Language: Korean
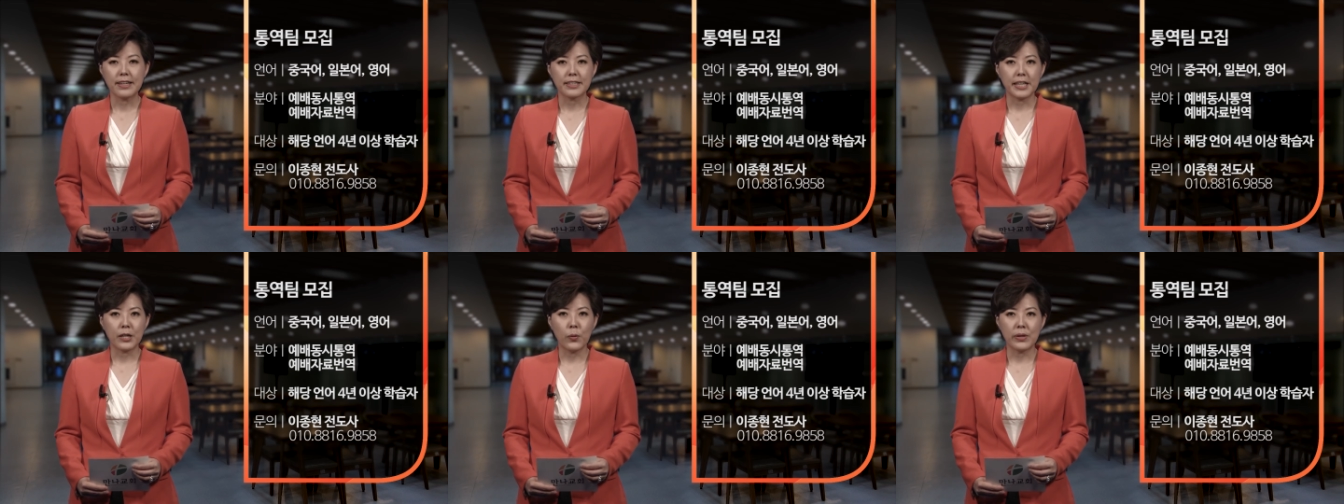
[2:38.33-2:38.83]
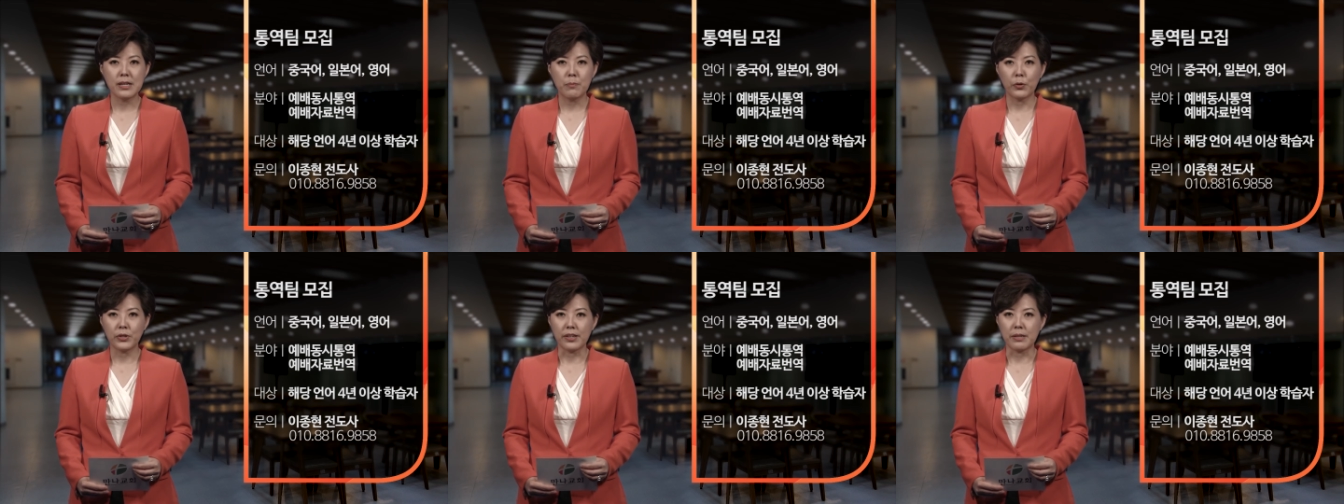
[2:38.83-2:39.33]
그리고
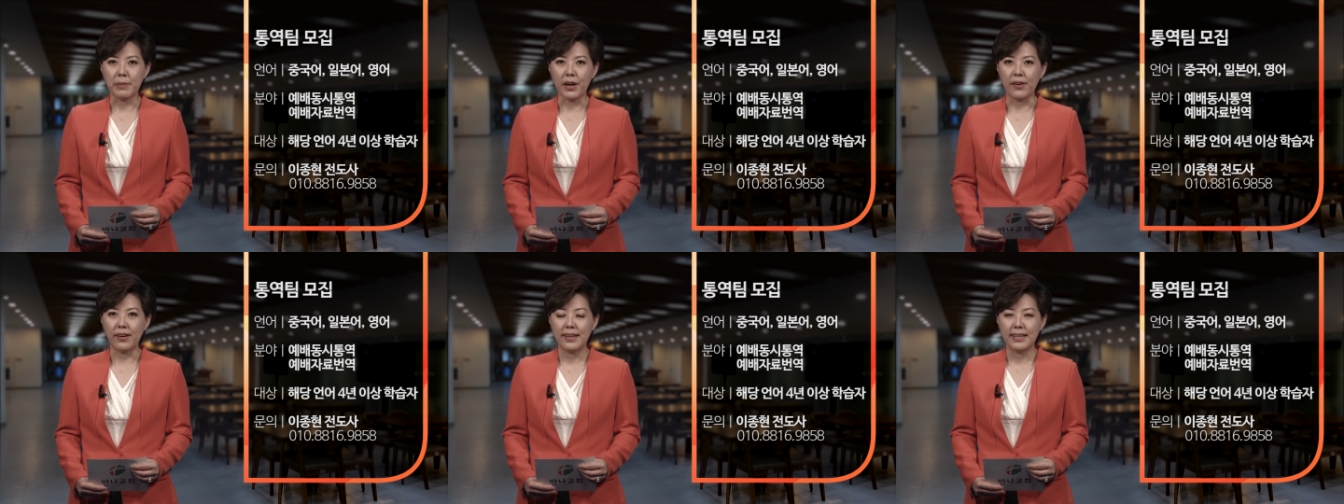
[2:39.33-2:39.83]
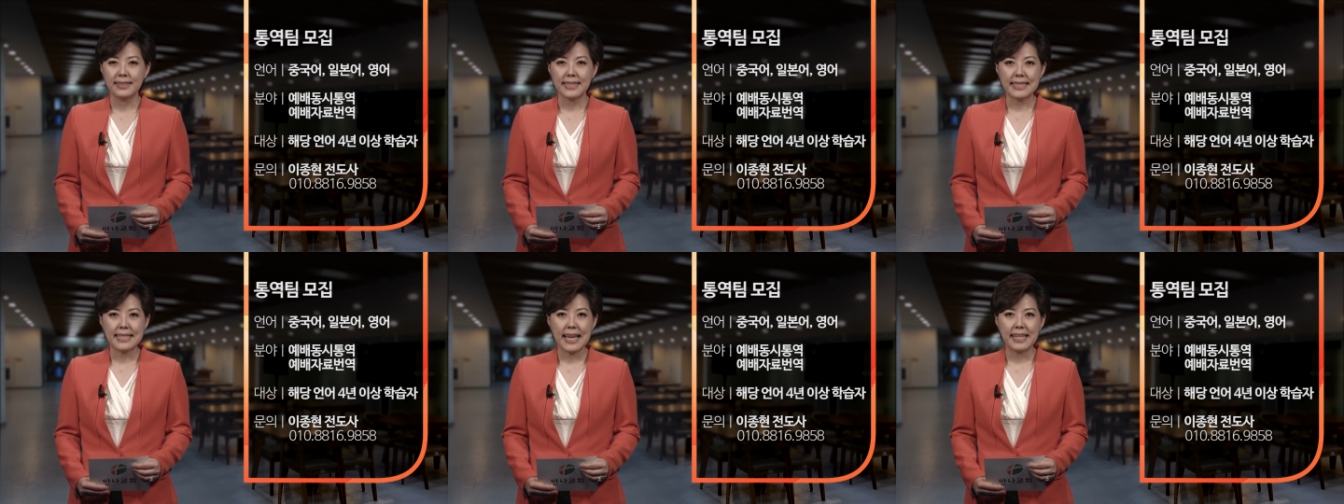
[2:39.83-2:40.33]
일본어이며
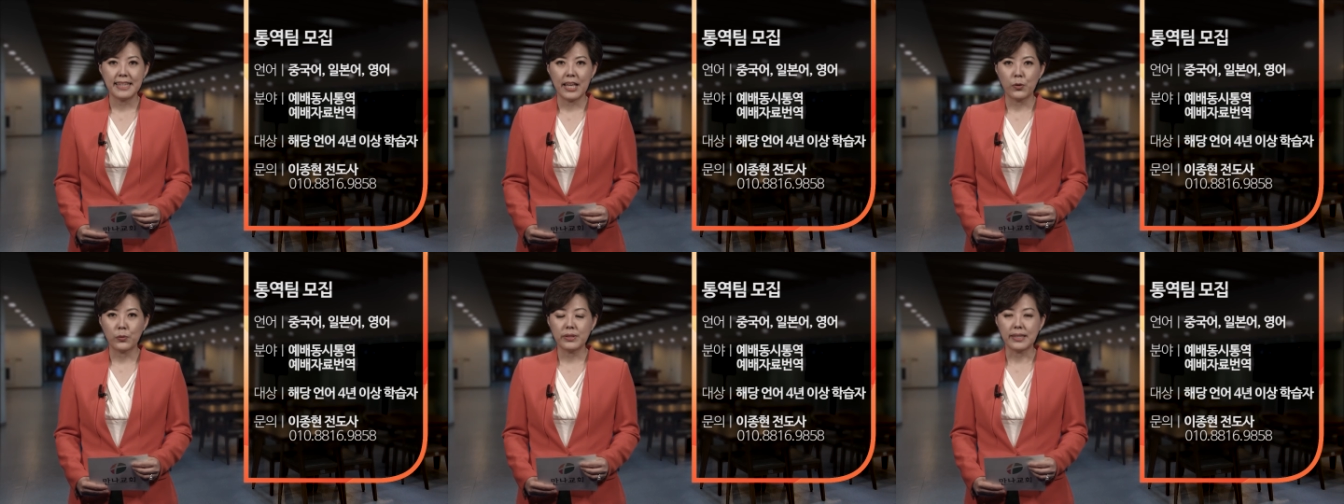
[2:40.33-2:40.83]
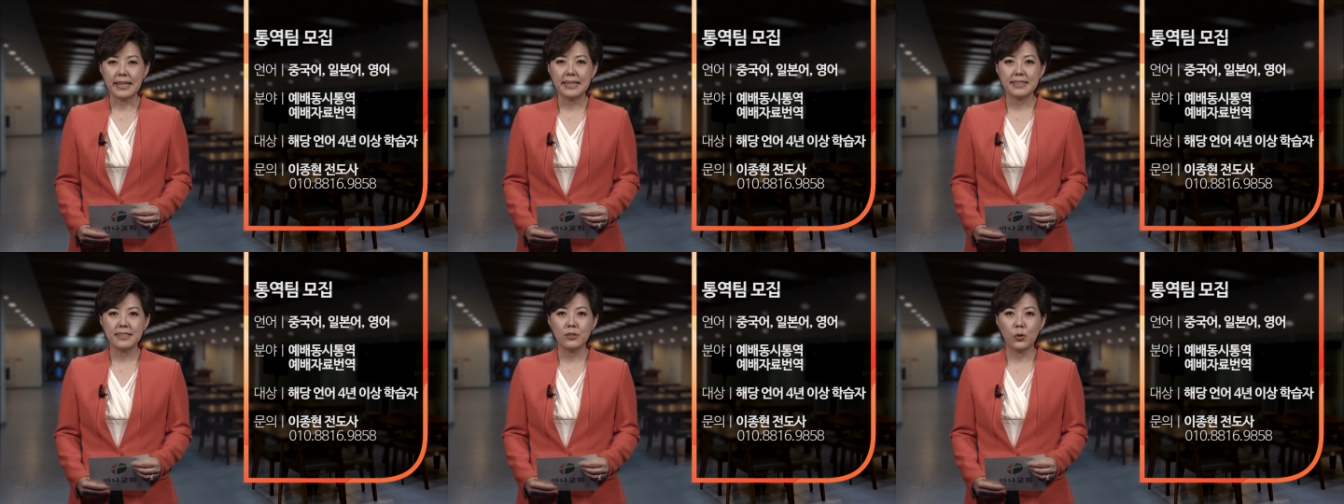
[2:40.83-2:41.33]
자세한 내용은
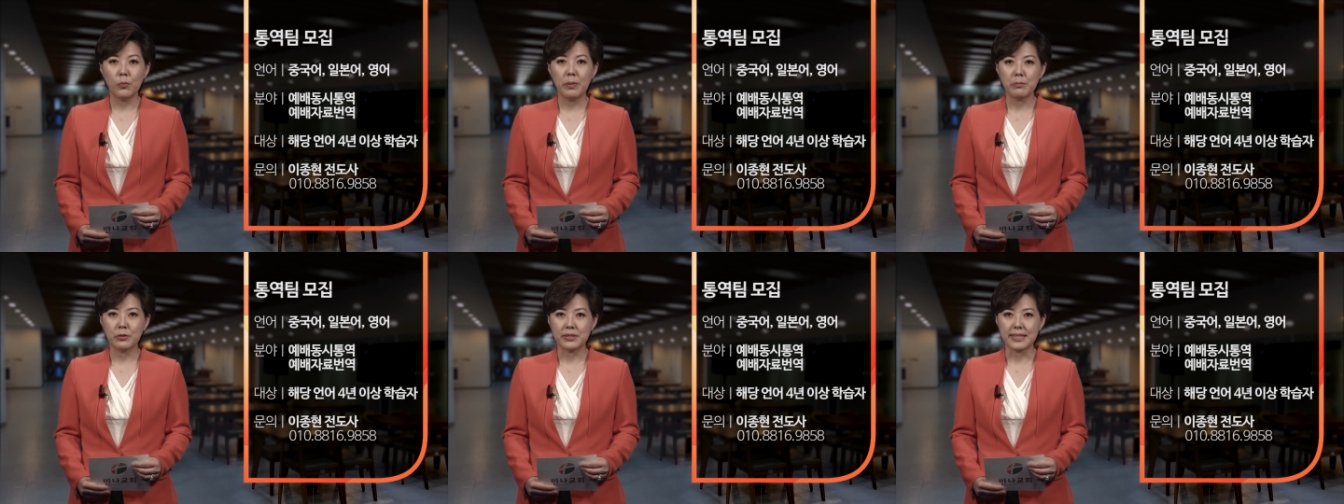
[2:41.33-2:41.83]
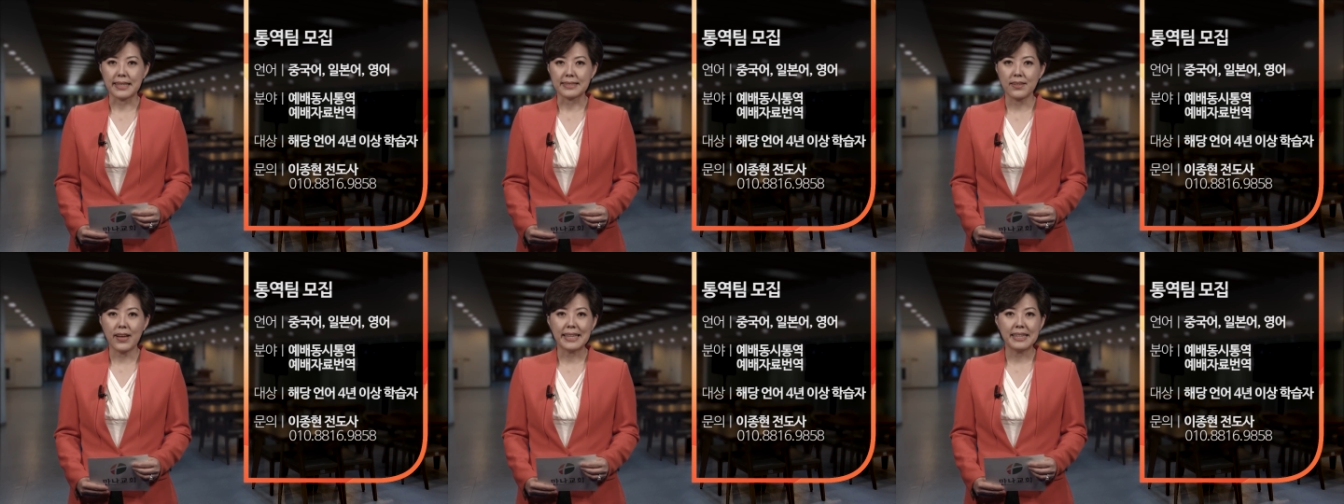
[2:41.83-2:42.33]
2층 로비
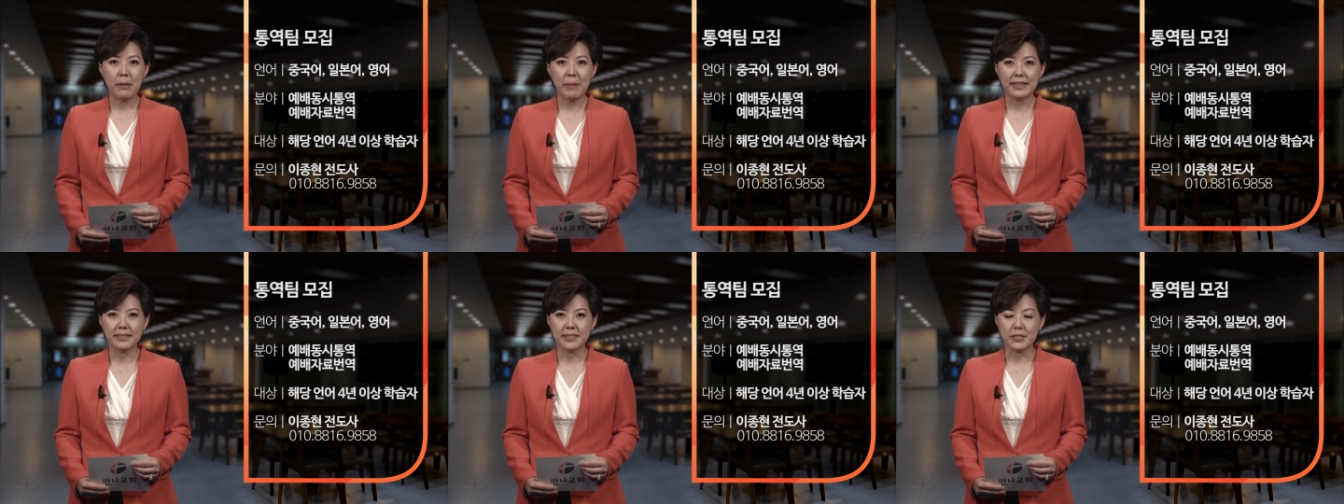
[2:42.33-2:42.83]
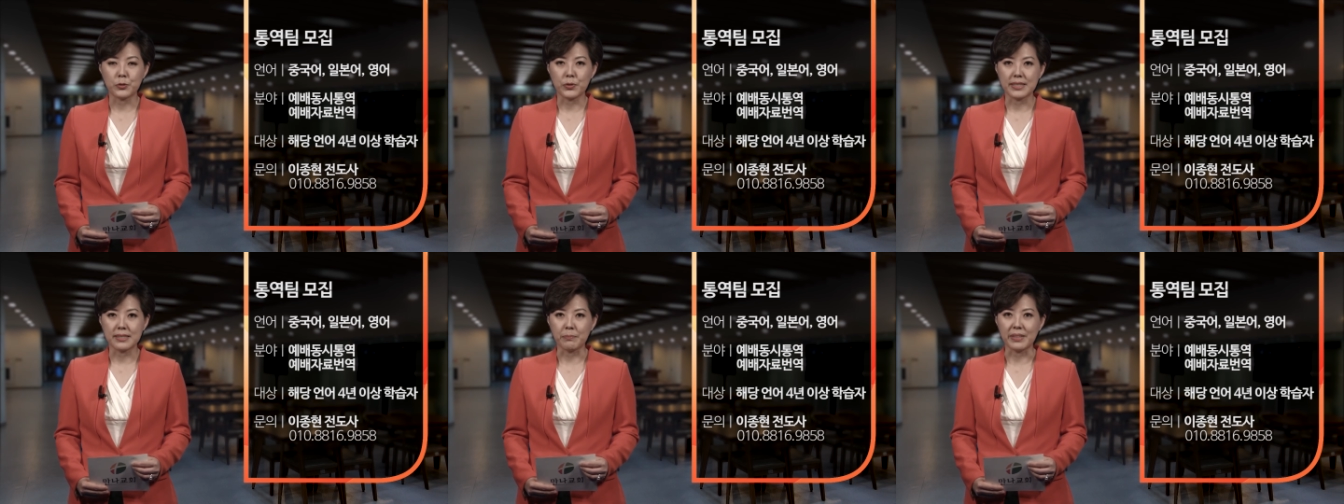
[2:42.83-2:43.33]
부스에서 안내받으실
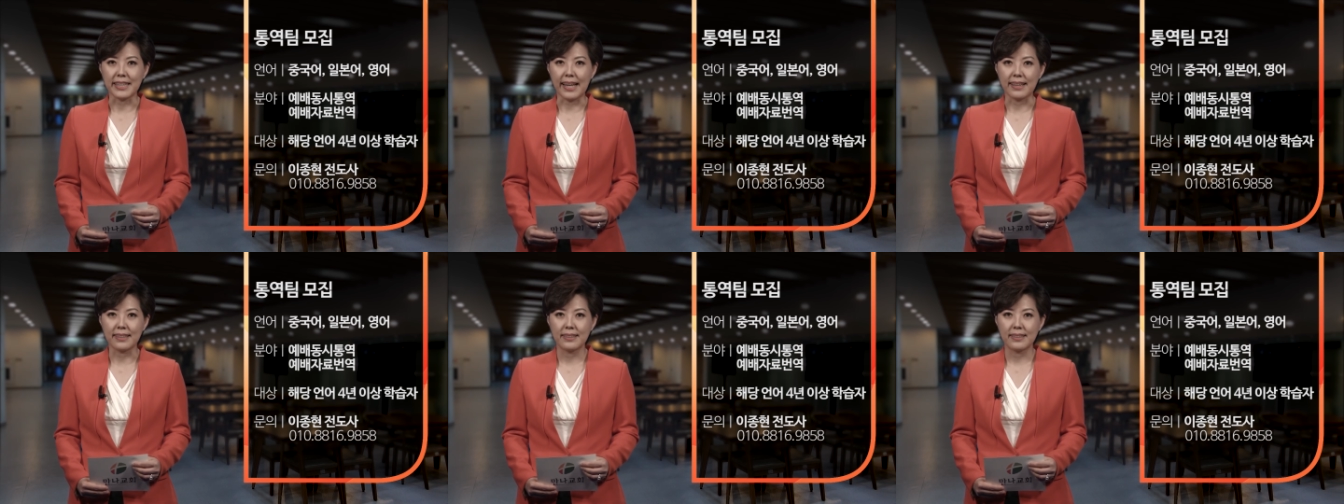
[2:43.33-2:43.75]
수 있습니다.